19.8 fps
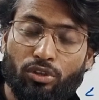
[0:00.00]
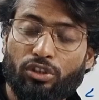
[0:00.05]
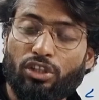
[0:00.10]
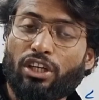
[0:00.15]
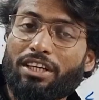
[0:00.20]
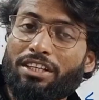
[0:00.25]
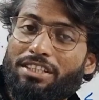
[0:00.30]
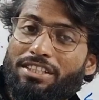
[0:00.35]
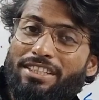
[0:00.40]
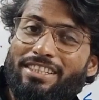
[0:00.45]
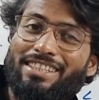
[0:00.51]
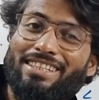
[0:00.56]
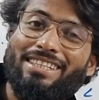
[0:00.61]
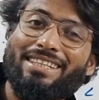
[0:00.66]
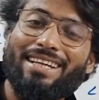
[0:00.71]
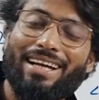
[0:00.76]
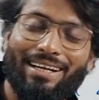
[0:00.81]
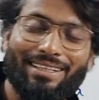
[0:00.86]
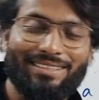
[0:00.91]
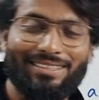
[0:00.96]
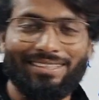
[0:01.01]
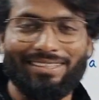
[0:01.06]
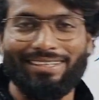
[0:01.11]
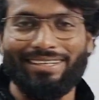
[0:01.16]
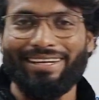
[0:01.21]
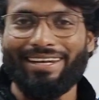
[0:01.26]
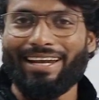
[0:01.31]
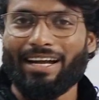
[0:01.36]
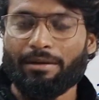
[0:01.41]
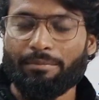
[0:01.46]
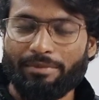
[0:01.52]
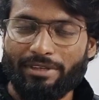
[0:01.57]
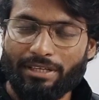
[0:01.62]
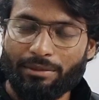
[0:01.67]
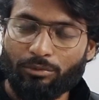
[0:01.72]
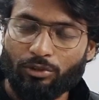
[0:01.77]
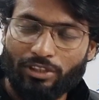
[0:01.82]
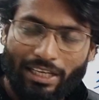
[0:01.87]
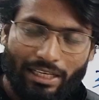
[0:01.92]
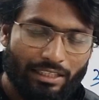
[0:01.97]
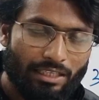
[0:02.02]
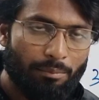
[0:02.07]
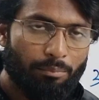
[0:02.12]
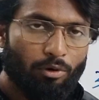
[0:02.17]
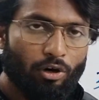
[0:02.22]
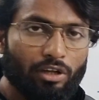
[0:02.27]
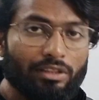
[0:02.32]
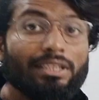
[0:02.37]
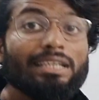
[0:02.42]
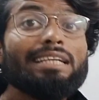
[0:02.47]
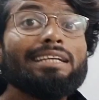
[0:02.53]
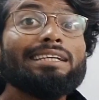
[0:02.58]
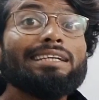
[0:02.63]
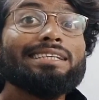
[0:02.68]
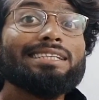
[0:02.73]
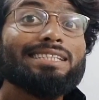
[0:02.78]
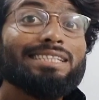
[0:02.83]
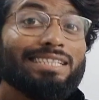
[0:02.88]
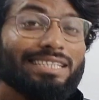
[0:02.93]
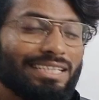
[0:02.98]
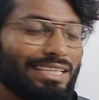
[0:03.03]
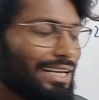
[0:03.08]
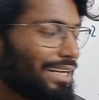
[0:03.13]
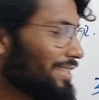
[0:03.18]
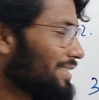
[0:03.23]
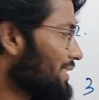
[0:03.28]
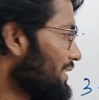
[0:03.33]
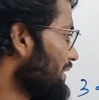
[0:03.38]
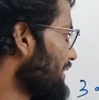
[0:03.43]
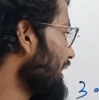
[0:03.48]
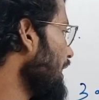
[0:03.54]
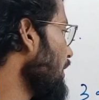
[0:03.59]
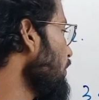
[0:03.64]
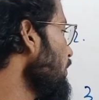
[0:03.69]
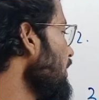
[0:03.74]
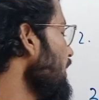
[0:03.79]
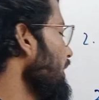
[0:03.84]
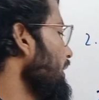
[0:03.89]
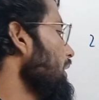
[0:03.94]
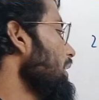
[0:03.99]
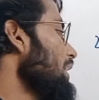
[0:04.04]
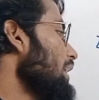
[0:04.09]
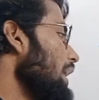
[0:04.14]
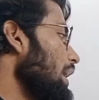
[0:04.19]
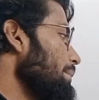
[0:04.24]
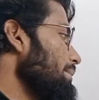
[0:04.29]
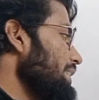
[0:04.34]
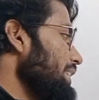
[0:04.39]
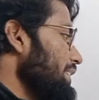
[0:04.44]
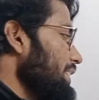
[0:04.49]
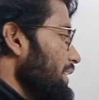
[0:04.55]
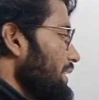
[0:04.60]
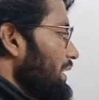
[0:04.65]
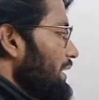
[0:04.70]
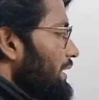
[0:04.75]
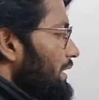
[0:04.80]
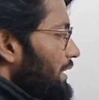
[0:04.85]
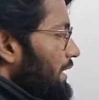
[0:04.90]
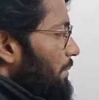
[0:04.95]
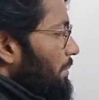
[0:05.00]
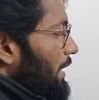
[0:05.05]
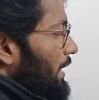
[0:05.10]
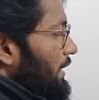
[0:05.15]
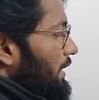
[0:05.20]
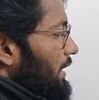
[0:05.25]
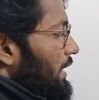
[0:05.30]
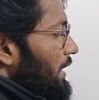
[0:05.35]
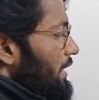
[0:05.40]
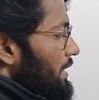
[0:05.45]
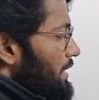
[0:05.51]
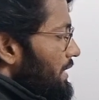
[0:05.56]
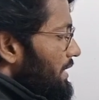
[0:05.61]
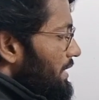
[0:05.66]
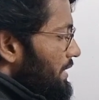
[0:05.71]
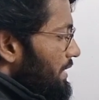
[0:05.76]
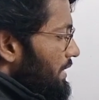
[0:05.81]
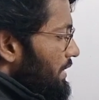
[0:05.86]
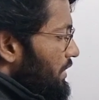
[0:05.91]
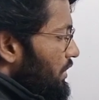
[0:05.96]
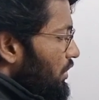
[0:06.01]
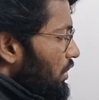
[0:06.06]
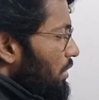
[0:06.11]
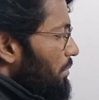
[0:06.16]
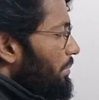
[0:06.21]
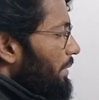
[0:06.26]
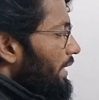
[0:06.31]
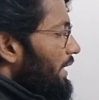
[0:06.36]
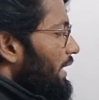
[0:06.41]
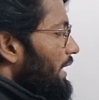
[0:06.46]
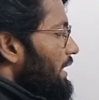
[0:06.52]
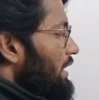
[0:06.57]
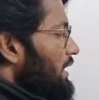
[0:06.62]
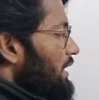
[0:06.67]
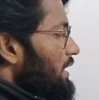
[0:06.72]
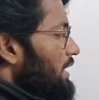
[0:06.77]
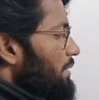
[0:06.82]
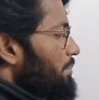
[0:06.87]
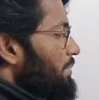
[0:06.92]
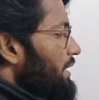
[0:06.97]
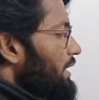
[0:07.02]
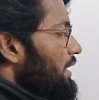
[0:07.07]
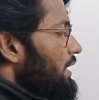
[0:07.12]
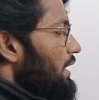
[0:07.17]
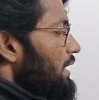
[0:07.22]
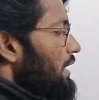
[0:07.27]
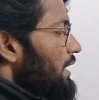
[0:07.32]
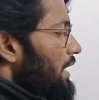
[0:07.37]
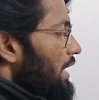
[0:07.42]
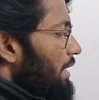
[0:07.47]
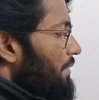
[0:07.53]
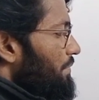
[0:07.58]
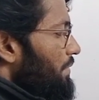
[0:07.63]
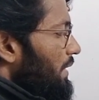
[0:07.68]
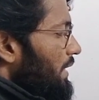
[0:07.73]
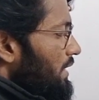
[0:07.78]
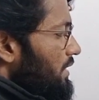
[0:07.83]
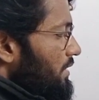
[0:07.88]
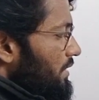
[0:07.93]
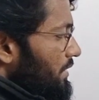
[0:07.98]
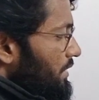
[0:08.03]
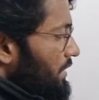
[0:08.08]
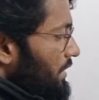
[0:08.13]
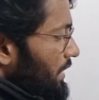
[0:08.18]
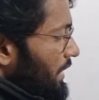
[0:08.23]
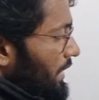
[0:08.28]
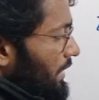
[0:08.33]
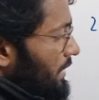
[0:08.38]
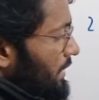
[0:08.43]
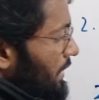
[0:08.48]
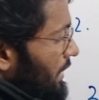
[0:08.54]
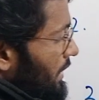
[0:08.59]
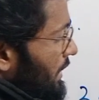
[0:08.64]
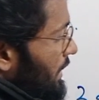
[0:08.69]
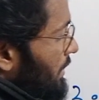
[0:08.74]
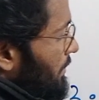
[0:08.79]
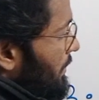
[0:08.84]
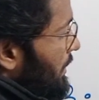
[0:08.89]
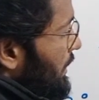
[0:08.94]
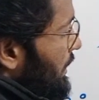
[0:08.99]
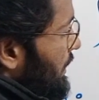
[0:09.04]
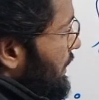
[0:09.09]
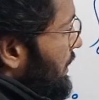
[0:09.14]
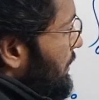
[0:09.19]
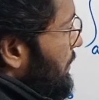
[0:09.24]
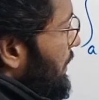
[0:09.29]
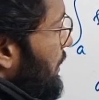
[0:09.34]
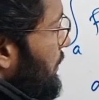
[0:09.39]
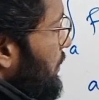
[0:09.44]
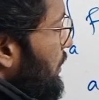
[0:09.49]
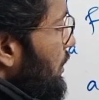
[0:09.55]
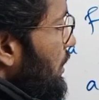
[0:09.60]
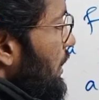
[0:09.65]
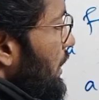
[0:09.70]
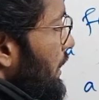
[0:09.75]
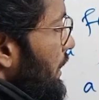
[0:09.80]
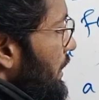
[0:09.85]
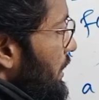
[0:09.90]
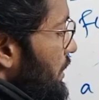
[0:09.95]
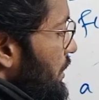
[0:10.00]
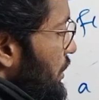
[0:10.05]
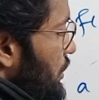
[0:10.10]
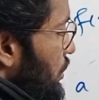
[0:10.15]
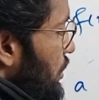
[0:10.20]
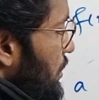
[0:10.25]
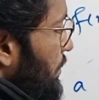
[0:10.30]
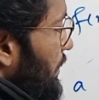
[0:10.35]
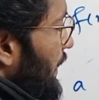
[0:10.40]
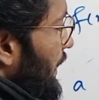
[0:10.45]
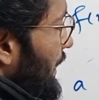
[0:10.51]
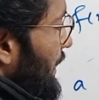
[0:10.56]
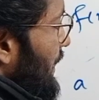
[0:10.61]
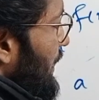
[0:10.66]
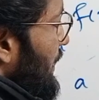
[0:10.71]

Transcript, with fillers: পদ সি আছে এ আর বি এর মধ্যে একটা পদ সি আছে তাহলে আমি এটাকে লিখতে পারি যে ইন্ট্রিয়েশন অফ এ থেকে বি এফ এক্স ডিএক্স এটাকে আমরা লিখতে পারবো ইন্ট্রিয়েশন অফ এ